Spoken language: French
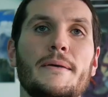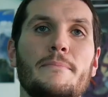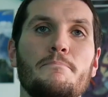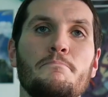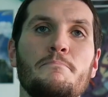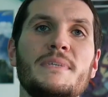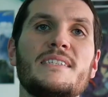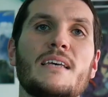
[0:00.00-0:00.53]

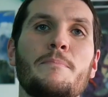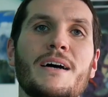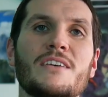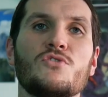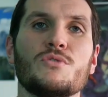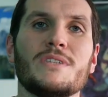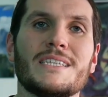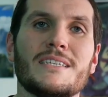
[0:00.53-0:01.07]
Mise à part
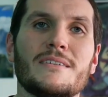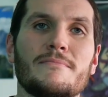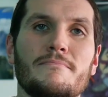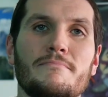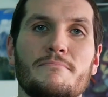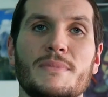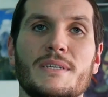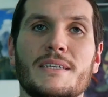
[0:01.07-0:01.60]
Sonic,
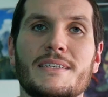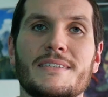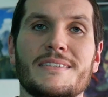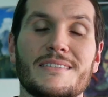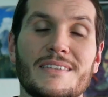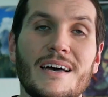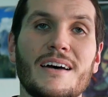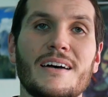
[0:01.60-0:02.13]
mais
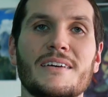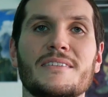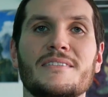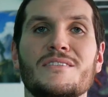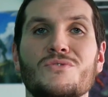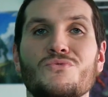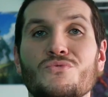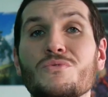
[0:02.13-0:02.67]
ça,
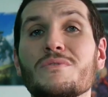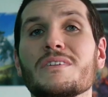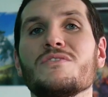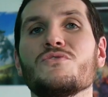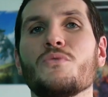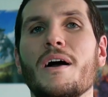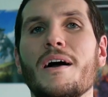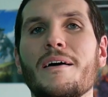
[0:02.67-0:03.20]
c'est une autre
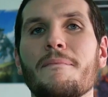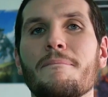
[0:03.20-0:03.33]
histoire.